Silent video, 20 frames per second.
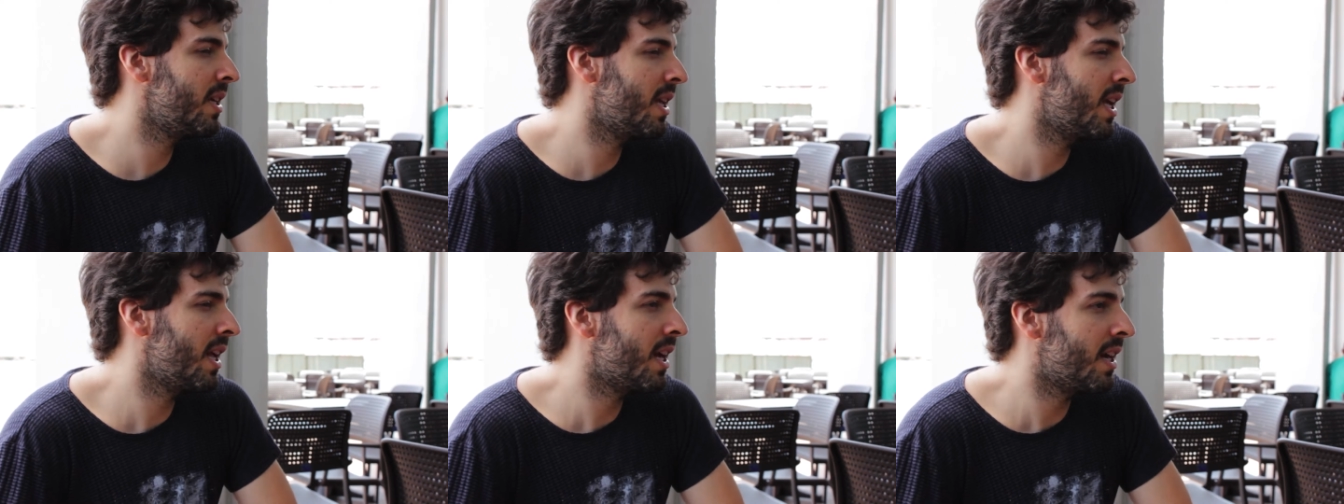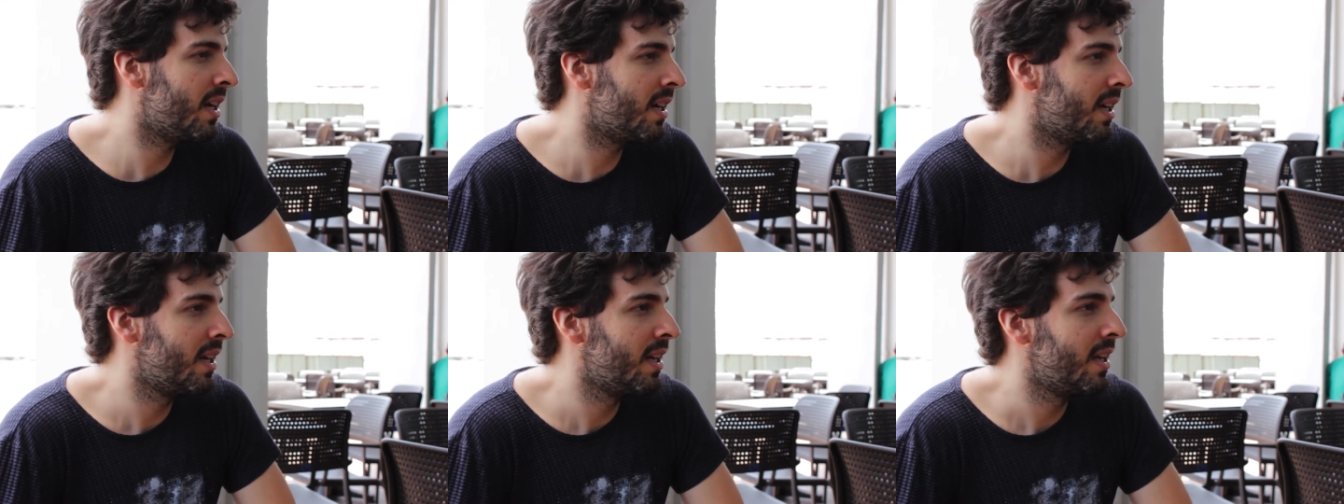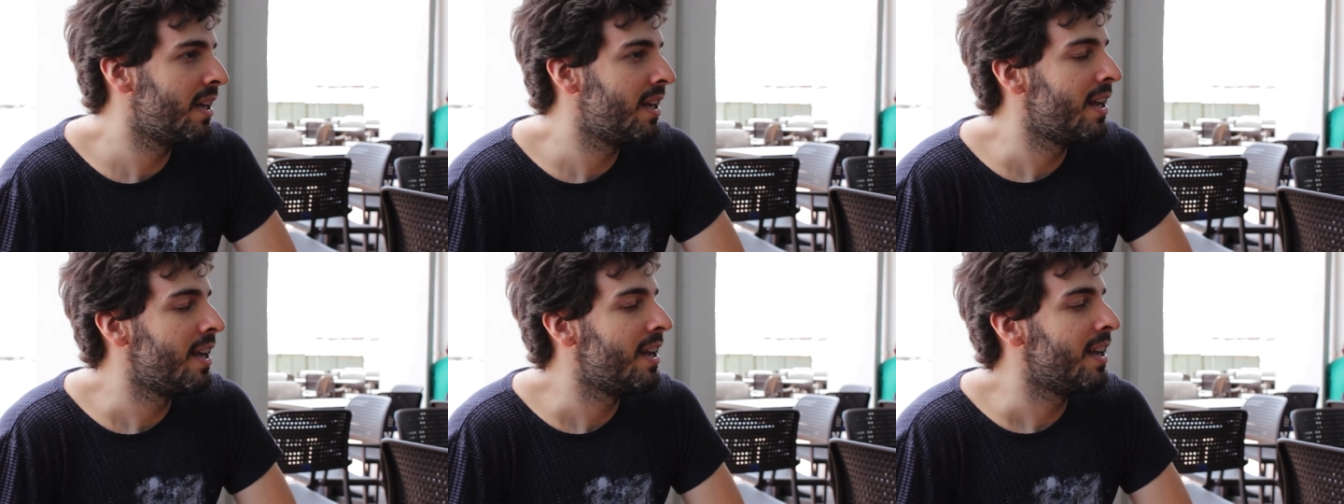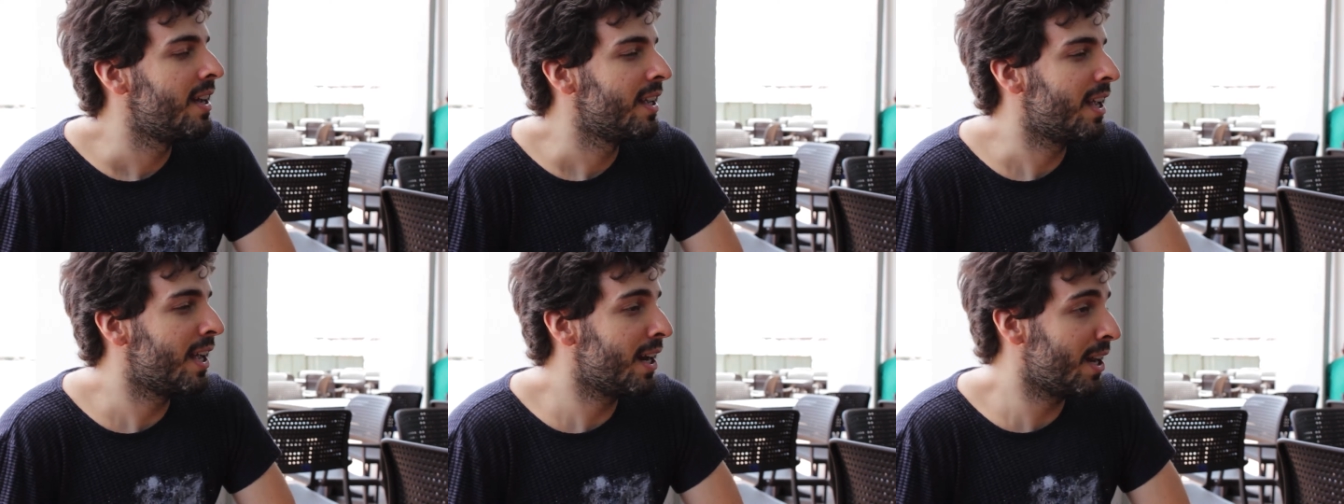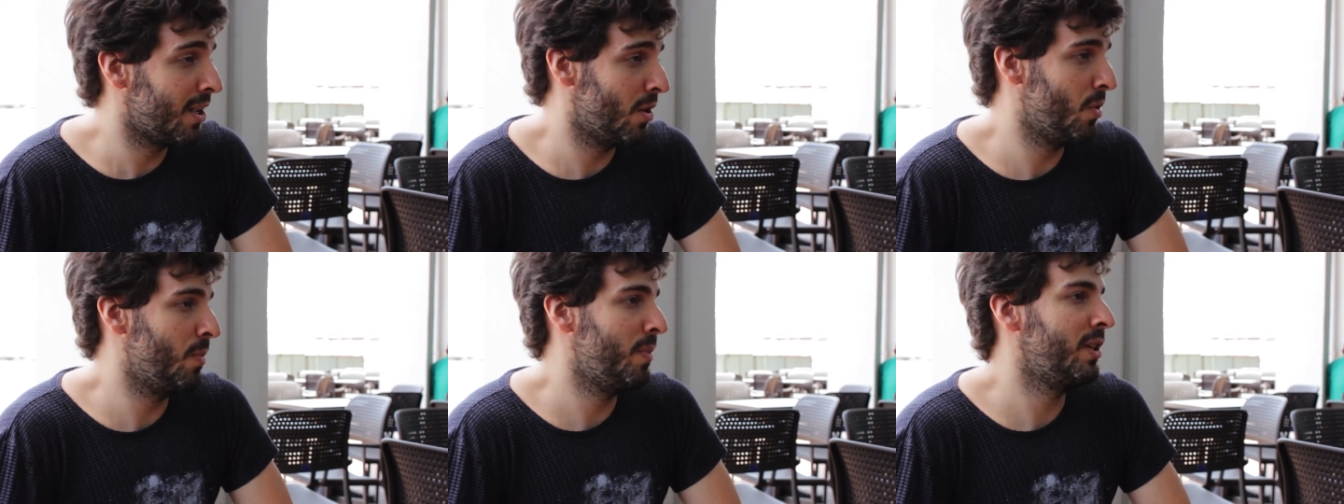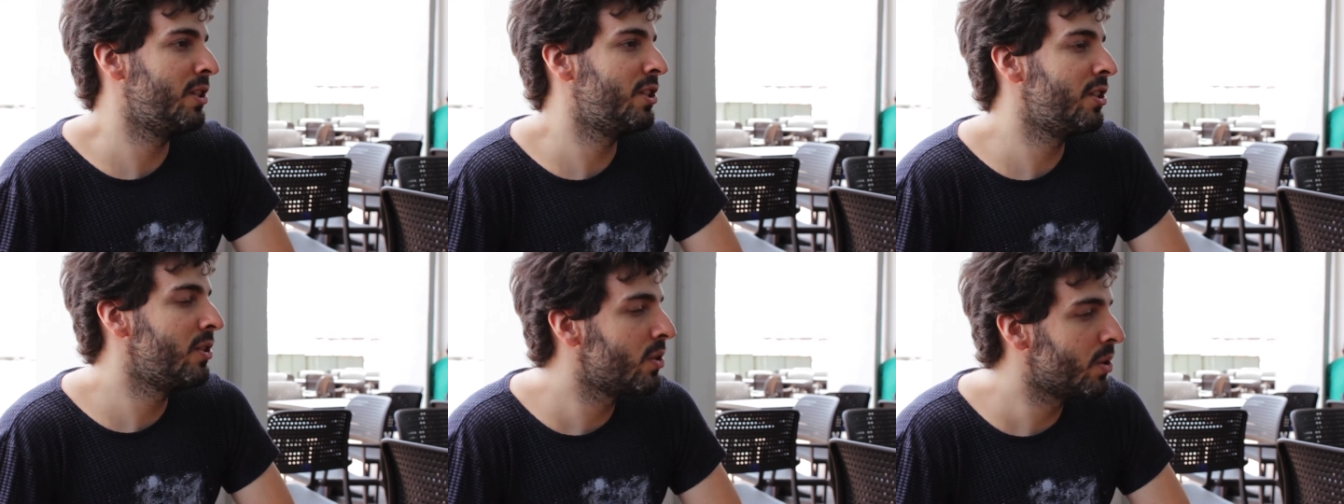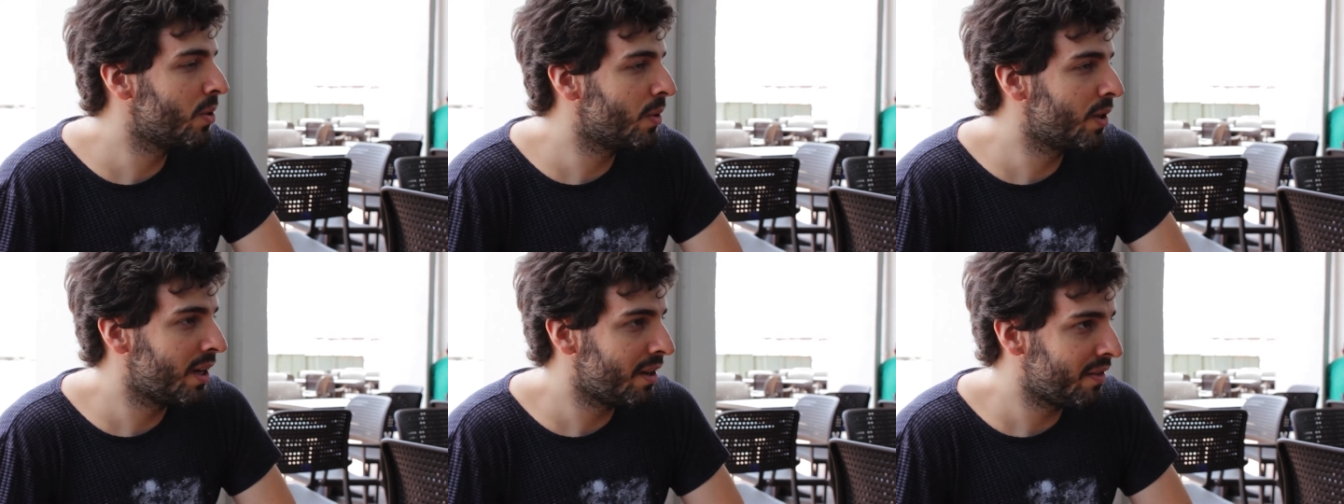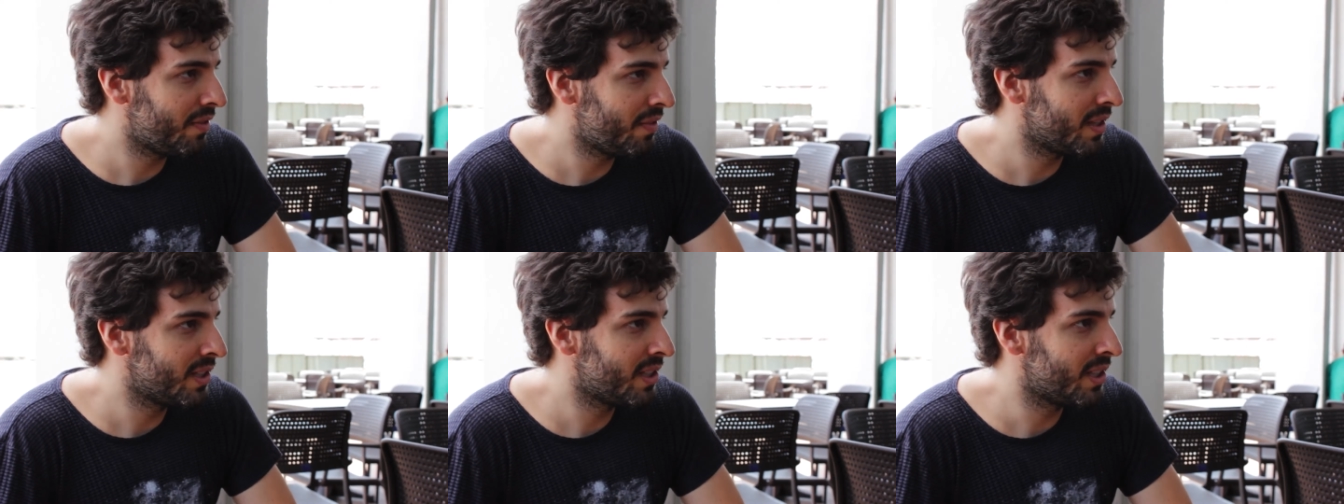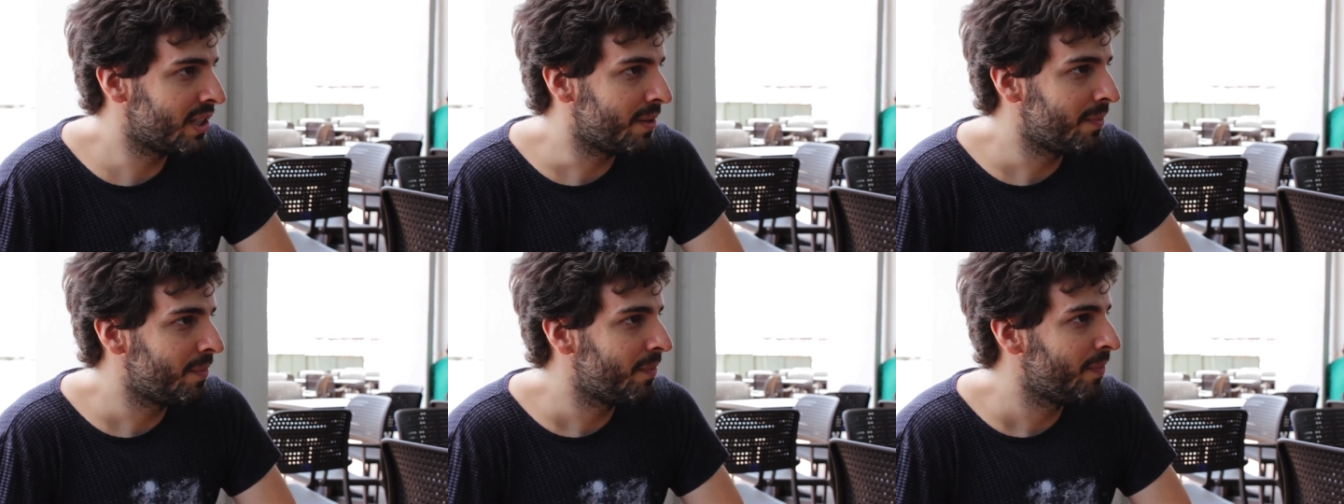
que era, que era realmente isso que eu queria fazer.